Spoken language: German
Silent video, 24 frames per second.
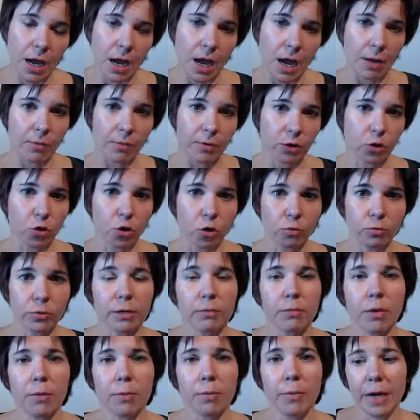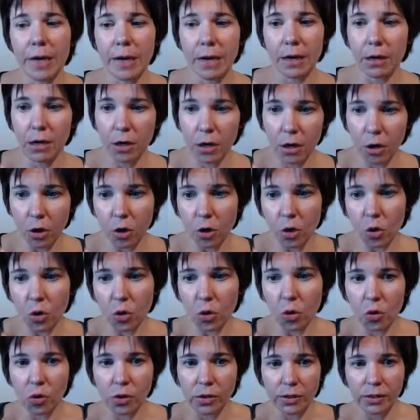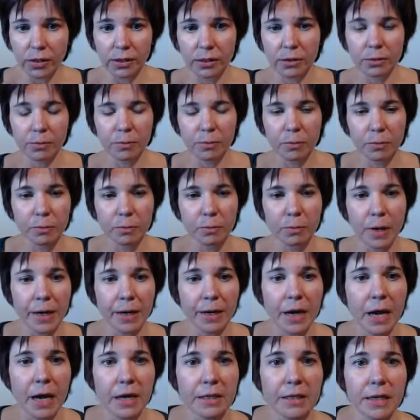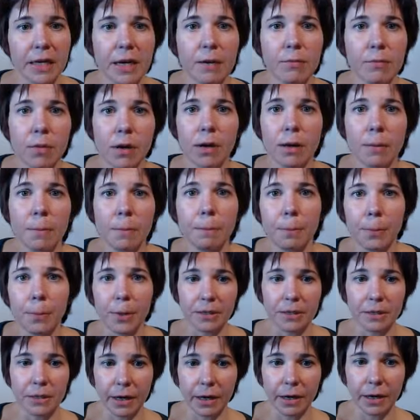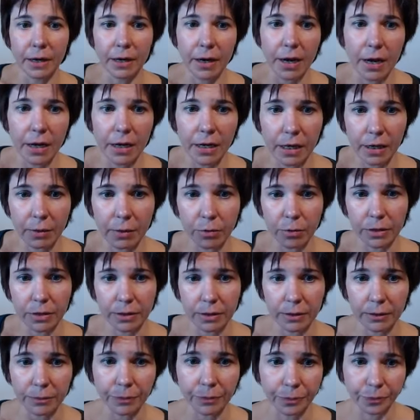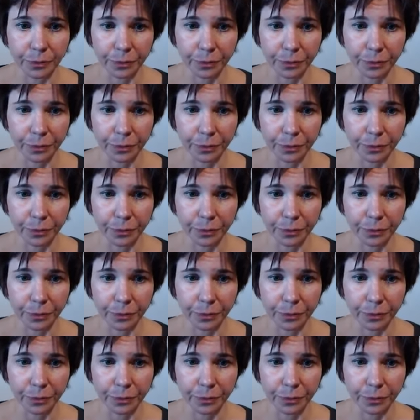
aber es kommt immer mehr und man hat da immer bessere Ergebnisse.